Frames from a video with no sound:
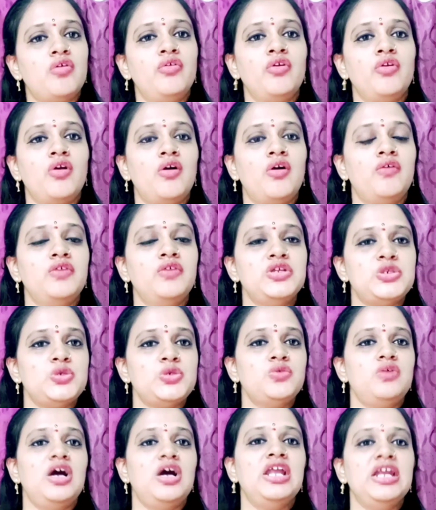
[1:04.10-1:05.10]
కొనుక్కోవచ్చు
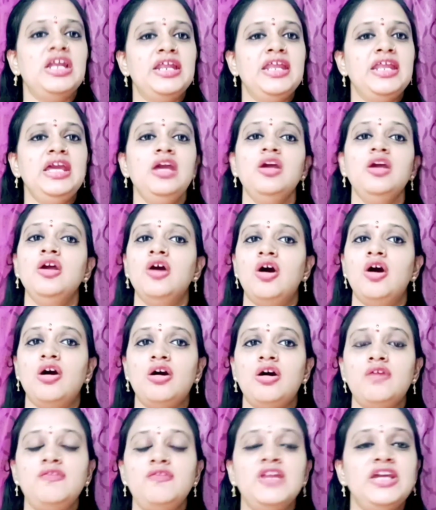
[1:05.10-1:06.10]
అలానే
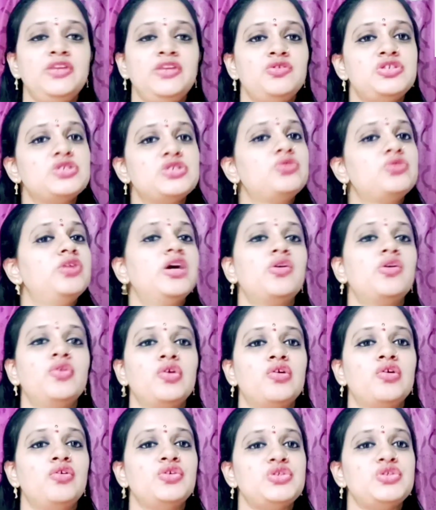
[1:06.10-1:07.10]
ఆఫ్లైన్ నుంచి కూడా
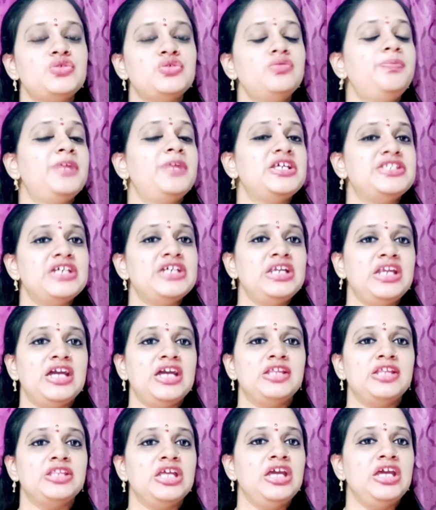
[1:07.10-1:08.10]
కొనుక్కోవచ్చు ప్రజెంట్
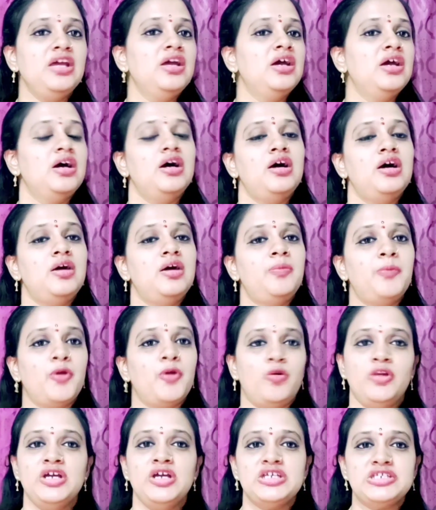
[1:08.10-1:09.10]
అయితే
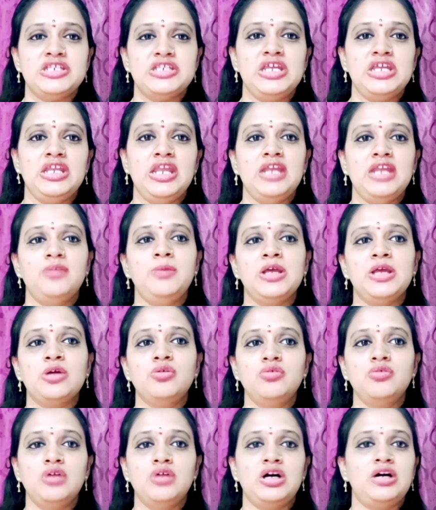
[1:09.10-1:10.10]
ప్రోడక్ట్స్ని నేను
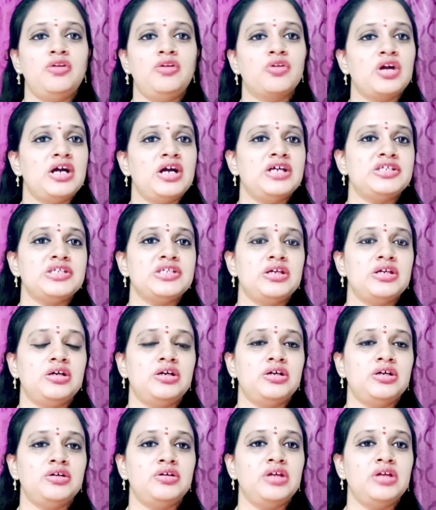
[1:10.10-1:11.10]
మీకు ఒక
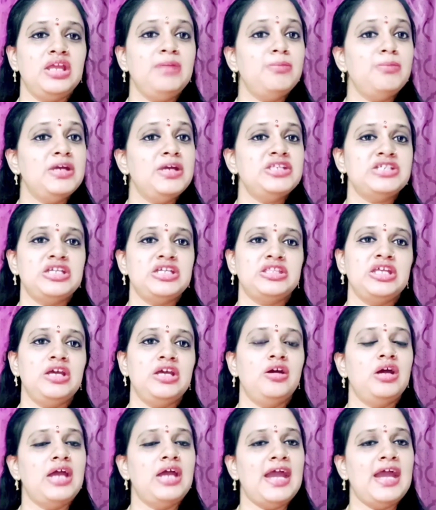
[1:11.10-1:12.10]
ఇమేజ్ అయితే
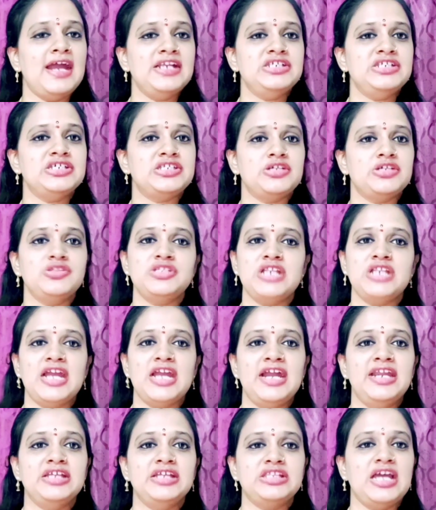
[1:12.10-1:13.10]
యాడ్ చేస్తాను
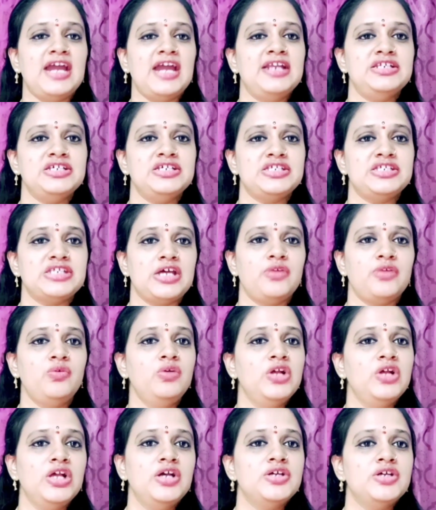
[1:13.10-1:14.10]
స్లైడ్ అయితే యాడ్ చేస్తాను
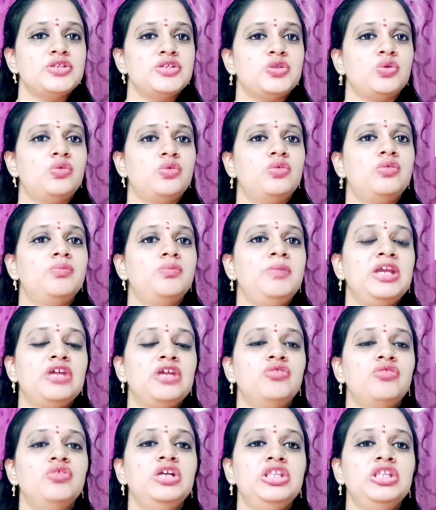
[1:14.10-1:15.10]
సో
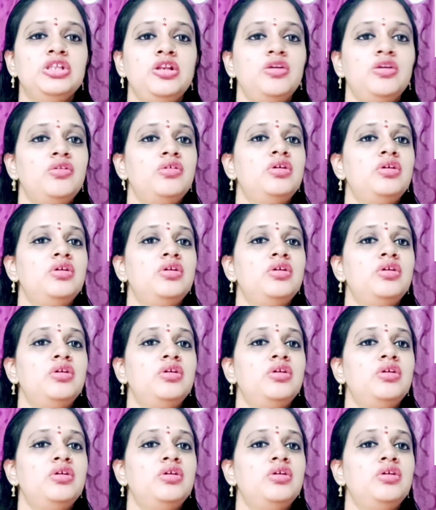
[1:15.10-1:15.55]
మీకు ఇందులో